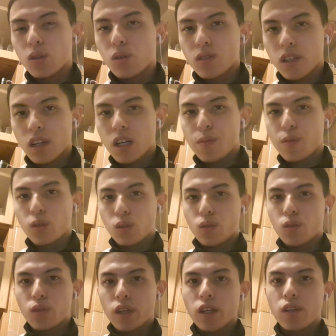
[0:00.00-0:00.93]
の坂
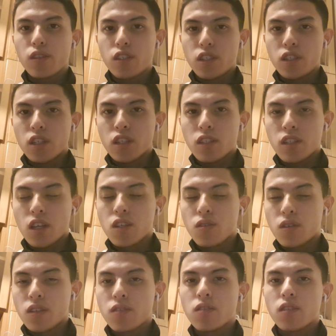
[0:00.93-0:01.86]
本、樋口
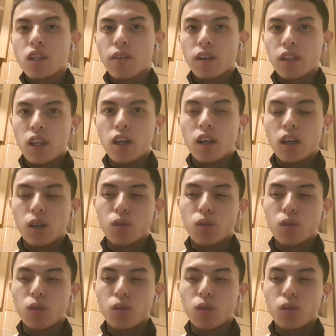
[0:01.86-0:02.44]
選手についてはね、